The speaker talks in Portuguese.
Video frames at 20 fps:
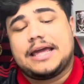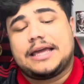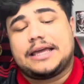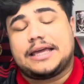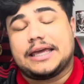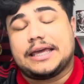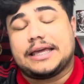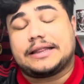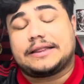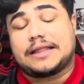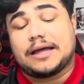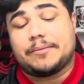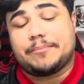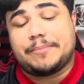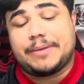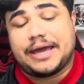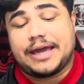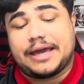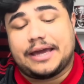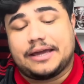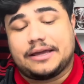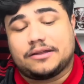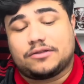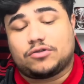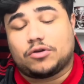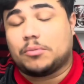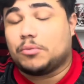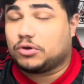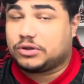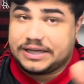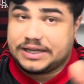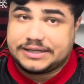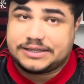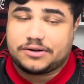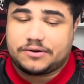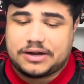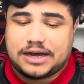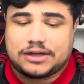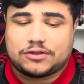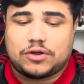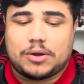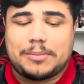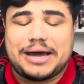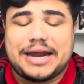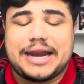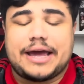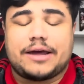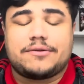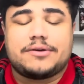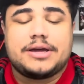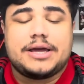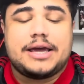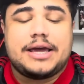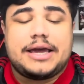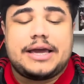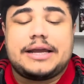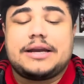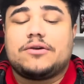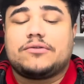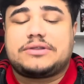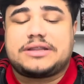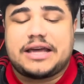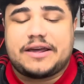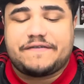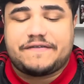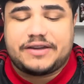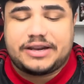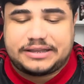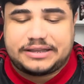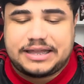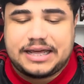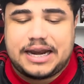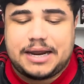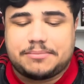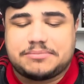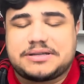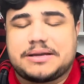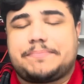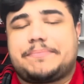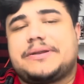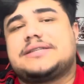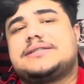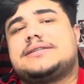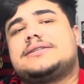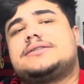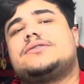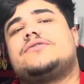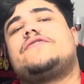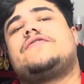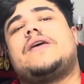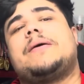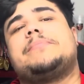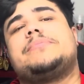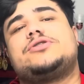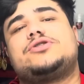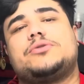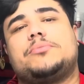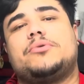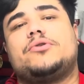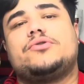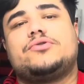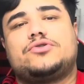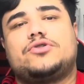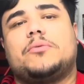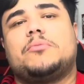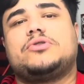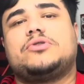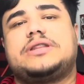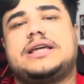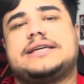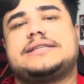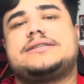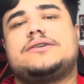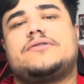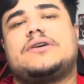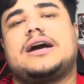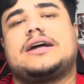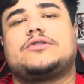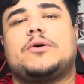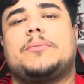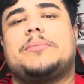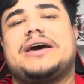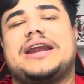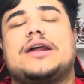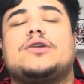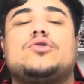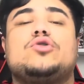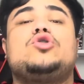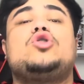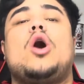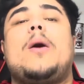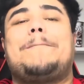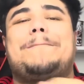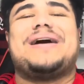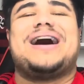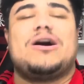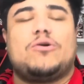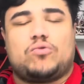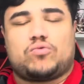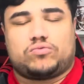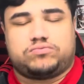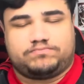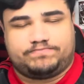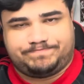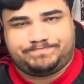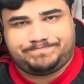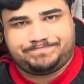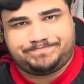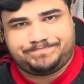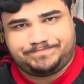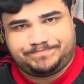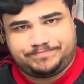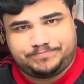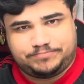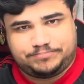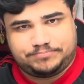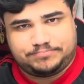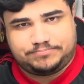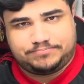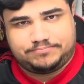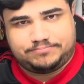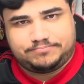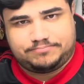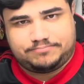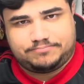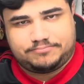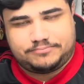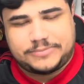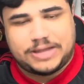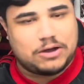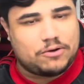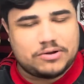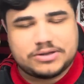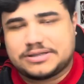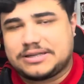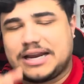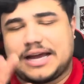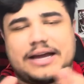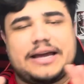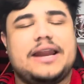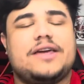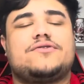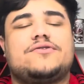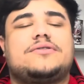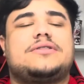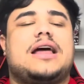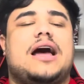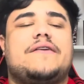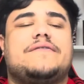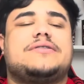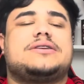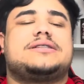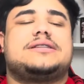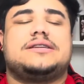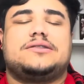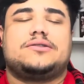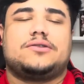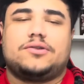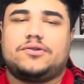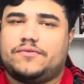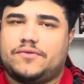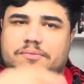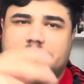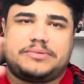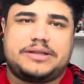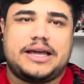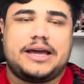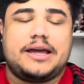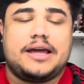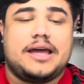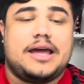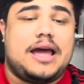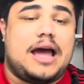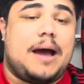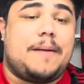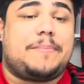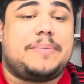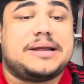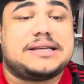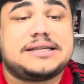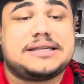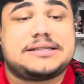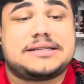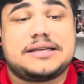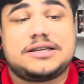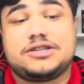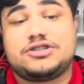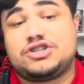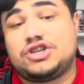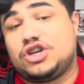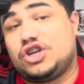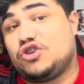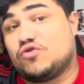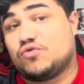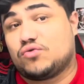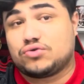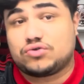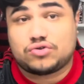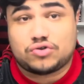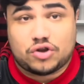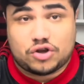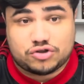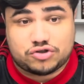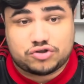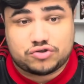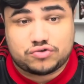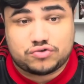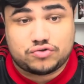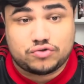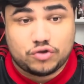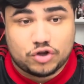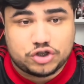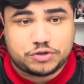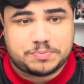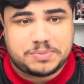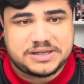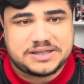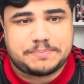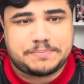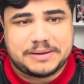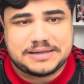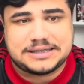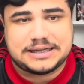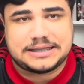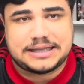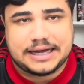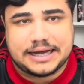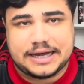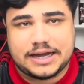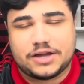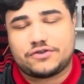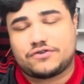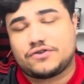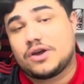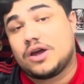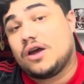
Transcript: Que também tomou o terceiro cartão amarelo, e não teve, teremos a presença do Fabrício Bruno, que tomou o terceiro cartão amarelo no banco. Negócio inacreditável assim. Então não vamos ter a presença de nenhum dos nossos dois principais atacantes.